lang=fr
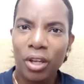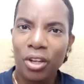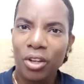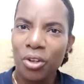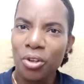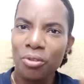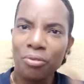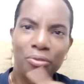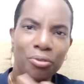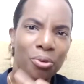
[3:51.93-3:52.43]

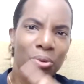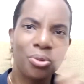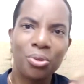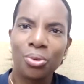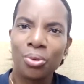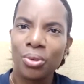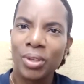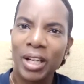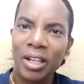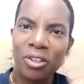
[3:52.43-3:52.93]
une
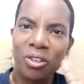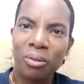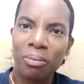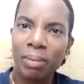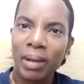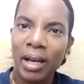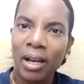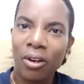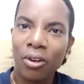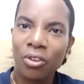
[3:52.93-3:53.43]
photo quelque
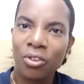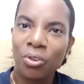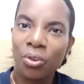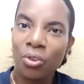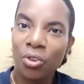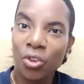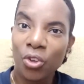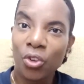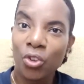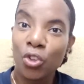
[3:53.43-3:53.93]
part
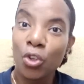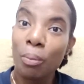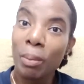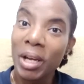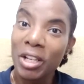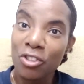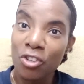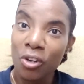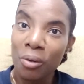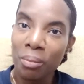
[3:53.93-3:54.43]
donc de
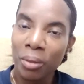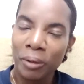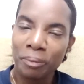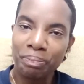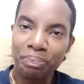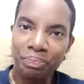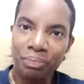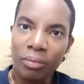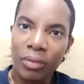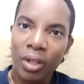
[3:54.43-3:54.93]
ma chambre.
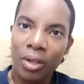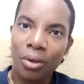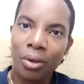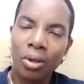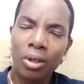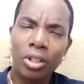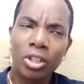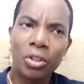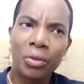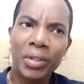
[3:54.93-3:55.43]

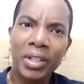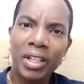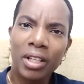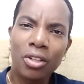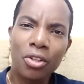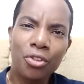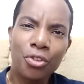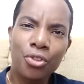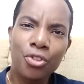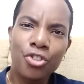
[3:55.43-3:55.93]
Donc on était
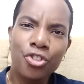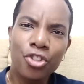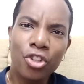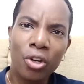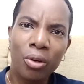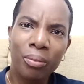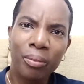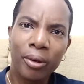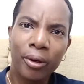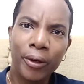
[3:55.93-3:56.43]
dans une
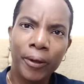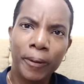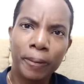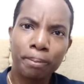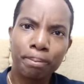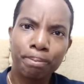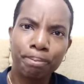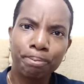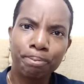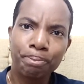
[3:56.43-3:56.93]
chambre
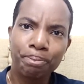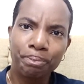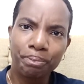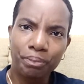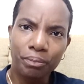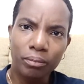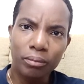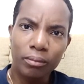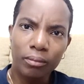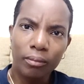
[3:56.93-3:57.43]

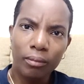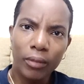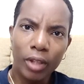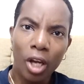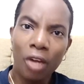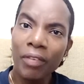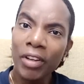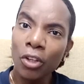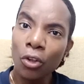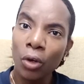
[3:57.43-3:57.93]

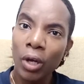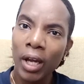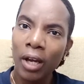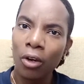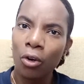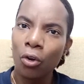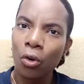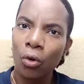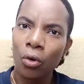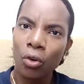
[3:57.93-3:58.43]
en fait,
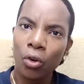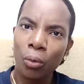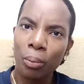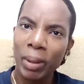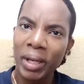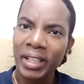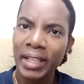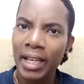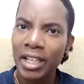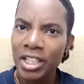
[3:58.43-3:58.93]
qu'on
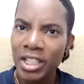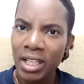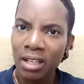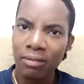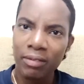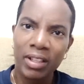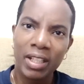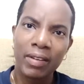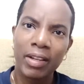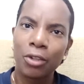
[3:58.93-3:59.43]
partageait
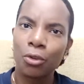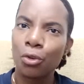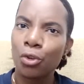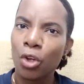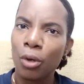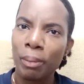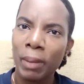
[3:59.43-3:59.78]
en fait avec d'autres